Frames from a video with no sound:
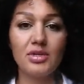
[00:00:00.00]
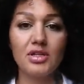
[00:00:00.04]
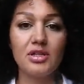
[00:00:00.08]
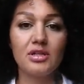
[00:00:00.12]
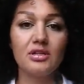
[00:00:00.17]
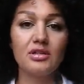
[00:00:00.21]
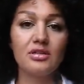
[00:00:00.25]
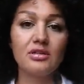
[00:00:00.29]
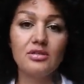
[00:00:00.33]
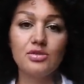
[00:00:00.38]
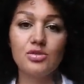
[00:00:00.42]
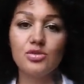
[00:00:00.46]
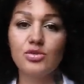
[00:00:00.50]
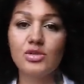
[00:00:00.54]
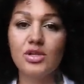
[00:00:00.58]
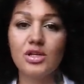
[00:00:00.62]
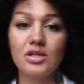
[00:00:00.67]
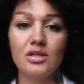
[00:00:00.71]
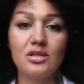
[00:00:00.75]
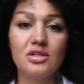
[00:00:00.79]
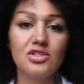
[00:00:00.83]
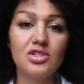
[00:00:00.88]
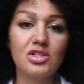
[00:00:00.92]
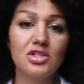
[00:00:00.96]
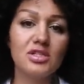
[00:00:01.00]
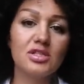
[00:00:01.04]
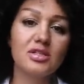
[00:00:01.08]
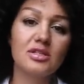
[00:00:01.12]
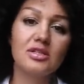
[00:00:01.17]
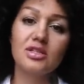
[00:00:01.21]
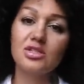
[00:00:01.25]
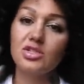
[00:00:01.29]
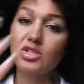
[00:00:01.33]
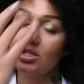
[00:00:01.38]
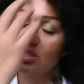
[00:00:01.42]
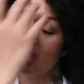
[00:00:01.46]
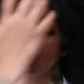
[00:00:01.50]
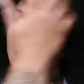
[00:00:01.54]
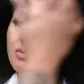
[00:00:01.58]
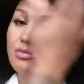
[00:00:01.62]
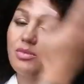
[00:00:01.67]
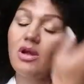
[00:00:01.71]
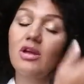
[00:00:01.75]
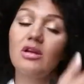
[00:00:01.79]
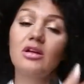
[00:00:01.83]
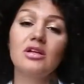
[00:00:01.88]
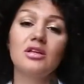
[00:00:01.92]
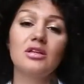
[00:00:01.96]
beri sürekli çeşitli çeşitli
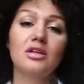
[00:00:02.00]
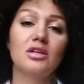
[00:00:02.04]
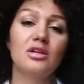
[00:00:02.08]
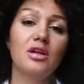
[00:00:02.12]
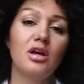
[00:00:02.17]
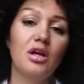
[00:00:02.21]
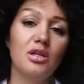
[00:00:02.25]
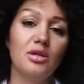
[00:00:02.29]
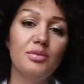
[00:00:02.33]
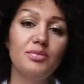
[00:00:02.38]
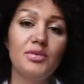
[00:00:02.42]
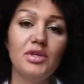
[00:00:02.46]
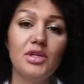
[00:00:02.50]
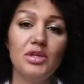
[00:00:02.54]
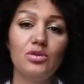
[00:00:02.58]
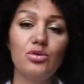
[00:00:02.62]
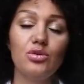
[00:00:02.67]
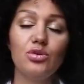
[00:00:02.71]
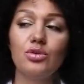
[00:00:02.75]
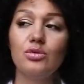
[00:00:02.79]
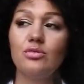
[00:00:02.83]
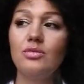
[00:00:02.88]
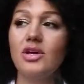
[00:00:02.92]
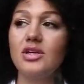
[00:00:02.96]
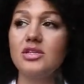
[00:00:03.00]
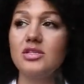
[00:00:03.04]
markaları alıp deniyorum.